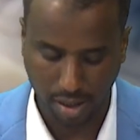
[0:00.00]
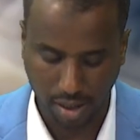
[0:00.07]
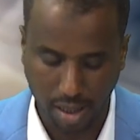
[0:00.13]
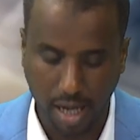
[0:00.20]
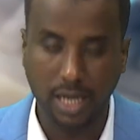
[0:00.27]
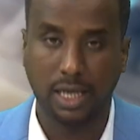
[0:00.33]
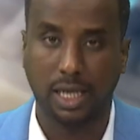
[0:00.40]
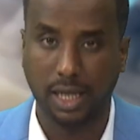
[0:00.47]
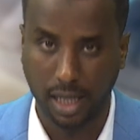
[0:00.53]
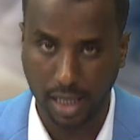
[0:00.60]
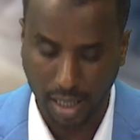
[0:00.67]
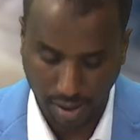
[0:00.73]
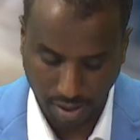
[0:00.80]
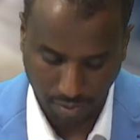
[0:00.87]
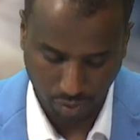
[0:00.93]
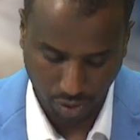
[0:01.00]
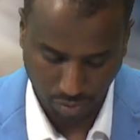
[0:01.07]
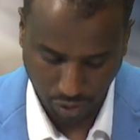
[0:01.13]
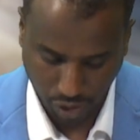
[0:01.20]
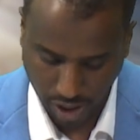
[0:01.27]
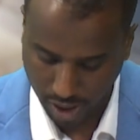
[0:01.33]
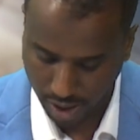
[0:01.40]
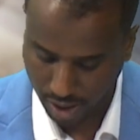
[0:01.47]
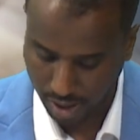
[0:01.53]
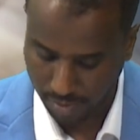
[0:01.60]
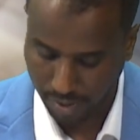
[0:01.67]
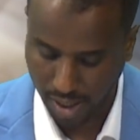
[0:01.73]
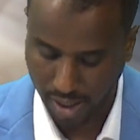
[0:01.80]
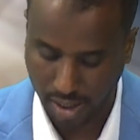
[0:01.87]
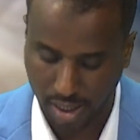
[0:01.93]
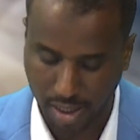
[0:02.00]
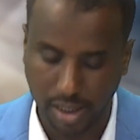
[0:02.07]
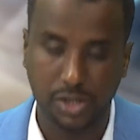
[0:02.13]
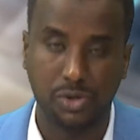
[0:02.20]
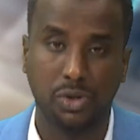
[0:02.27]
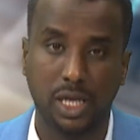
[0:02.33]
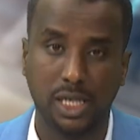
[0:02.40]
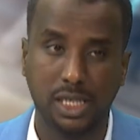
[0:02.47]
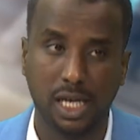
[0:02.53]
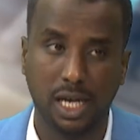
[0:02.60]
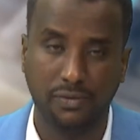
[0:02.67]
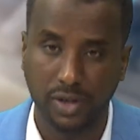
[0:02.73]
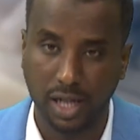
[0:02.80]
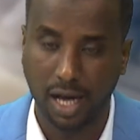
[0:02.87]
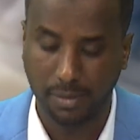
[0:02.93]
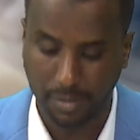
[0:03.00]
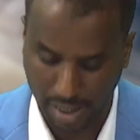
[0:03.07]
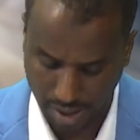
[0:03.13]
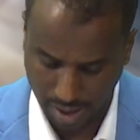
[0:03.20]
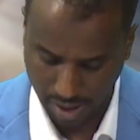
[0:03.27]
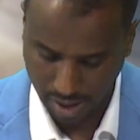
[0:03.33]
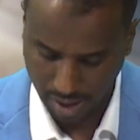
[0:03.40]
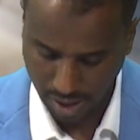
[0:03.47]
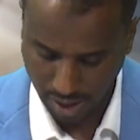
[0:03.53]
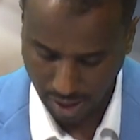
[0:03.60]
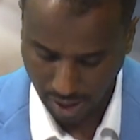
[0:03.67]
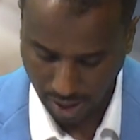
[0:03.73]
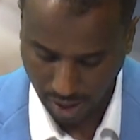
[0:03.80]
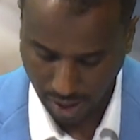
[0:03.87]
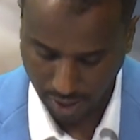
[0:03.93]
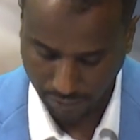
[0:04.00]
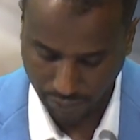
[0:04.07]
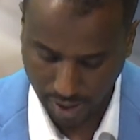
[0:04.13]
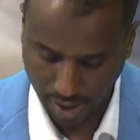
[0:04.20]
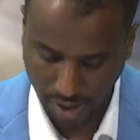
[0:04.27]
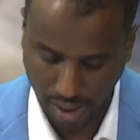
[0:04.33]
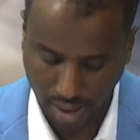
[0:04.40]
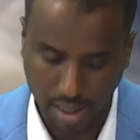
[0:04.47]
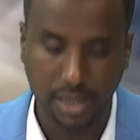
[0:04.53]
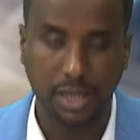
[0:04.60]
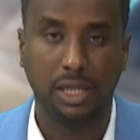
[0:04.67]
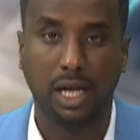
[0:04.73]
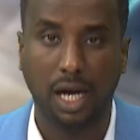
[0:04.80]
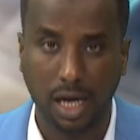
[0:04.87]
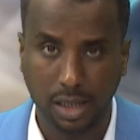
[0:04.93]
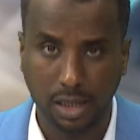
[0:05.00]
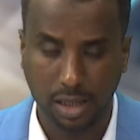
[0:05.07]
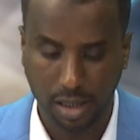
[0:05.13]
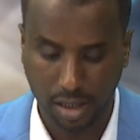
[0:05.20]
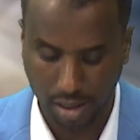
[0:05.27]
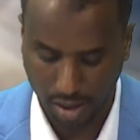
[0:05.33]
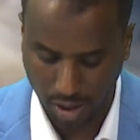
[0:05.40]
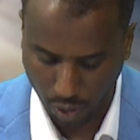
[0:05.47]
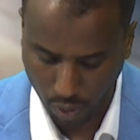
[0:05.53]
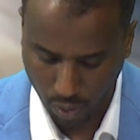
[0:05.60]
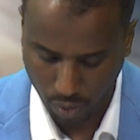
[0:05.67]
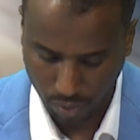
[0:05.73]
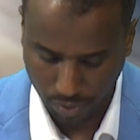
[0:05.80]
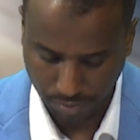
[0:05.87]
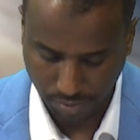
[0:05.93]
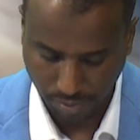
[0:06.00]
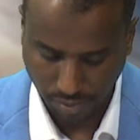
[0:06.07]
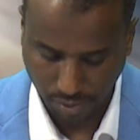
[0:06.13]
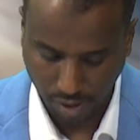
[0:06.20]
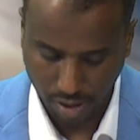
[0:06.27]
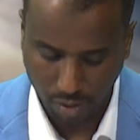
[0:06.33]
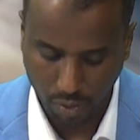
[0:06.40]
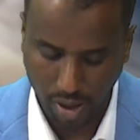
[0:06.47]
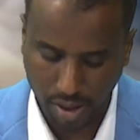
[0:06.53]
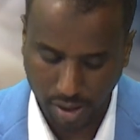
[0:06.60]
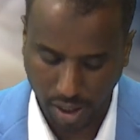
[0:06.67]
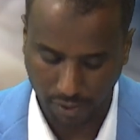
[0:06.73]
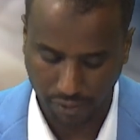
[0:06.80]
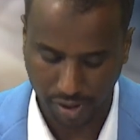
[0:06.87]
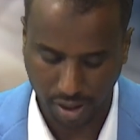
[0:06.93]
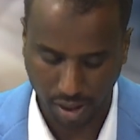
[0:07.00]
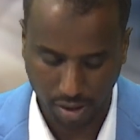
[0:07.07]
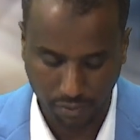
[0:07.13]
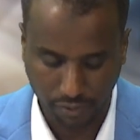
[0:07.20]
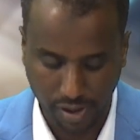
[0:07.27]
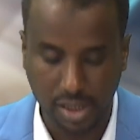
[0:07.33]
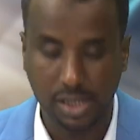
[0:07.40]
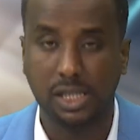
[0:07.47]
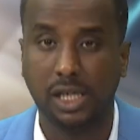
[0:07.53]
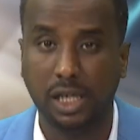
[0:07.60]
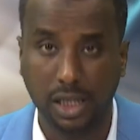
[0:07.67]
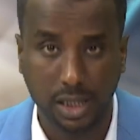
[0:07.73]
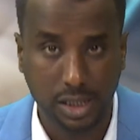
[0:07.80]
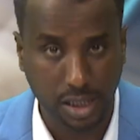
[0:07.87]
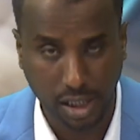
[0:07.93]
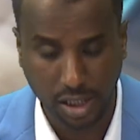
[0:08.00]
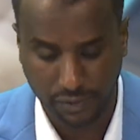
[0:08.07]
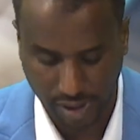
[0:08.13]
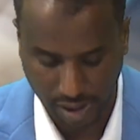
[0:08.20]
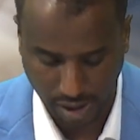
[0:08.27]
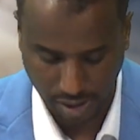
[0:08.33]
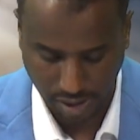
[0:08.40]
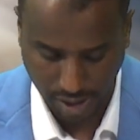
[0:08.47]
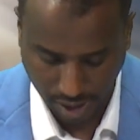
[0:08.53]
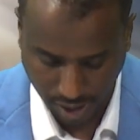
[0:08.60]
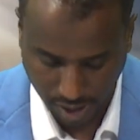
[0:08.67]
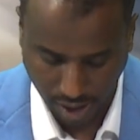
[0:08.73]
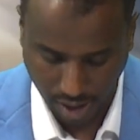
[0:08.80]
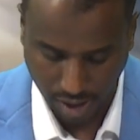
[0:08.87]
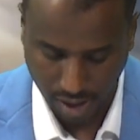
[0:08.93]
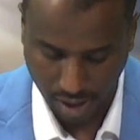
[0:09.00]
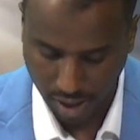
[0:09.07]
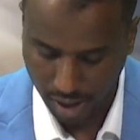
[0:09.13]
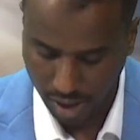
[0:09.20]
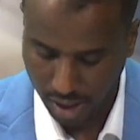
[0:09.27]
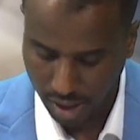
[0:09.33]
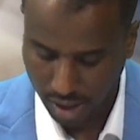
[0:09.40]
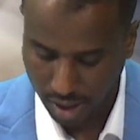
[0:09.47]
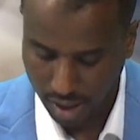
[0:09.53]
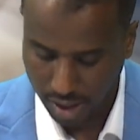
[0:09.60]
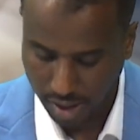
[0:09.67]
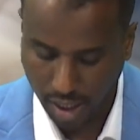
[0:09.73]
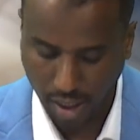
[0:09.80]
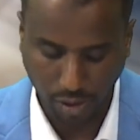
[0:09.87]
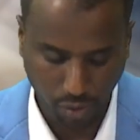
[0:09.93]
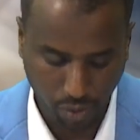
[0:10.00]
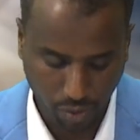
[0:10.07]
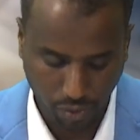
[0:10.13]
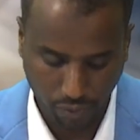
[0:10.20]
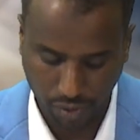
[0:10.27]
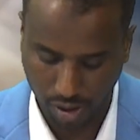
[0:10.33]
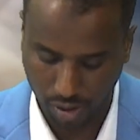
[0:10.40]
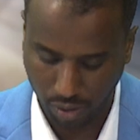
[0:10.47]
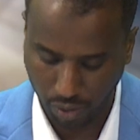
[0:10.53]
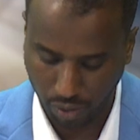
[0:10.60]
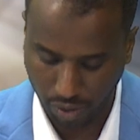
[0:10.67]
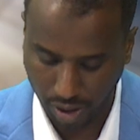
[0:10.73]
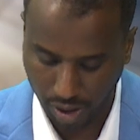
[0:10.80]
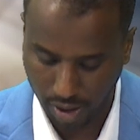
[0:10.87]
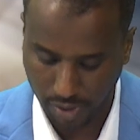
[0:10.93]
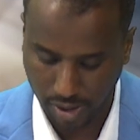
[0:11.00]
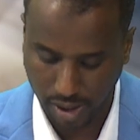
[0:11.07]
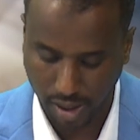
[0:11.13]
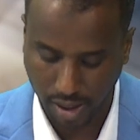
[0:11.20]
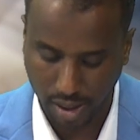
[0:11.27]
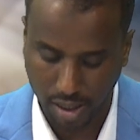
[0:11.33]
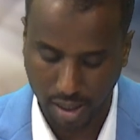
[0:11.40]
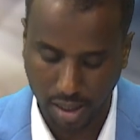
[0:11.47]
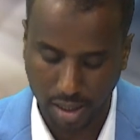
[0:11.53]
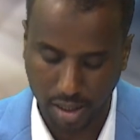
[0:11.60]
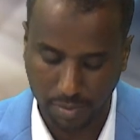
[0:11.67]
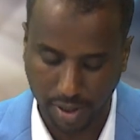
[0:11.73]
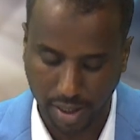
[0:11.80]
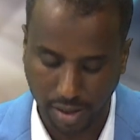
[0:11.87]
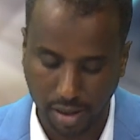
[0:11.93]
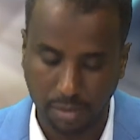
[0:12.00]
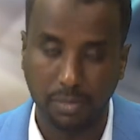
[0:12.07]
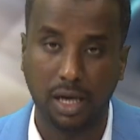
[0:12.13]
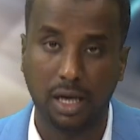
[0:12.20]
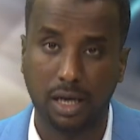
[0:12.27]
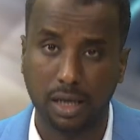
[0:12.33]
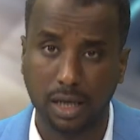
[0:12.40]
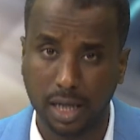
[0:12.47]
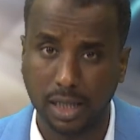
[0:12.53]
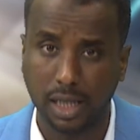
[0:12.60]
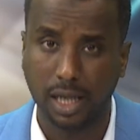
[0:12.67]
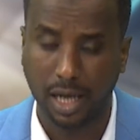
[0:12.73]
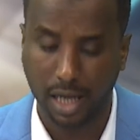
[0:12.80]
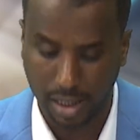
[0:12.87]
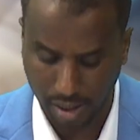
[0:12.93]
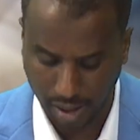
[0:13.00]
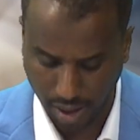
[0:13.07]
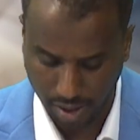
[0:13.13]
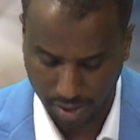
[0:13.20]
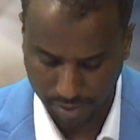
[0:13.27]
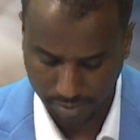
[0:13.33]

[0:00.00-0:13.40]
أكد على عدم المشاركة مع الآلية الثلاثية في العمل الفني الذي دعت له وقطع في في تصريح لصحيفة الجريدة نحن في الحرية والتغيير غير معنيين بقرارات الآلية